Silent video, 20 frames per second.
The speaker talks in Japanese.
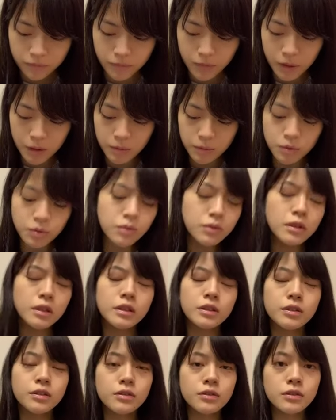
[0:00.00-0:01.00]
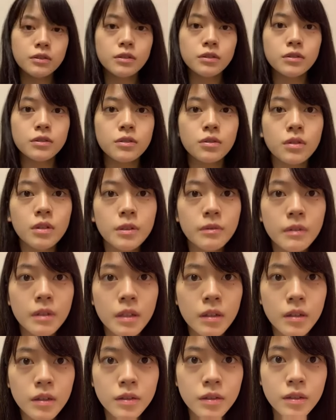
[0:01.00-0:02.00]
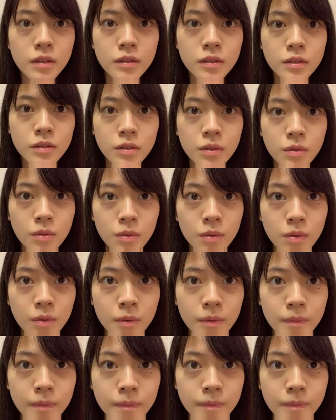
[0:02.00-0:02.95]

まあでもそんなぎゅうぎゅうとかではなかったんですけど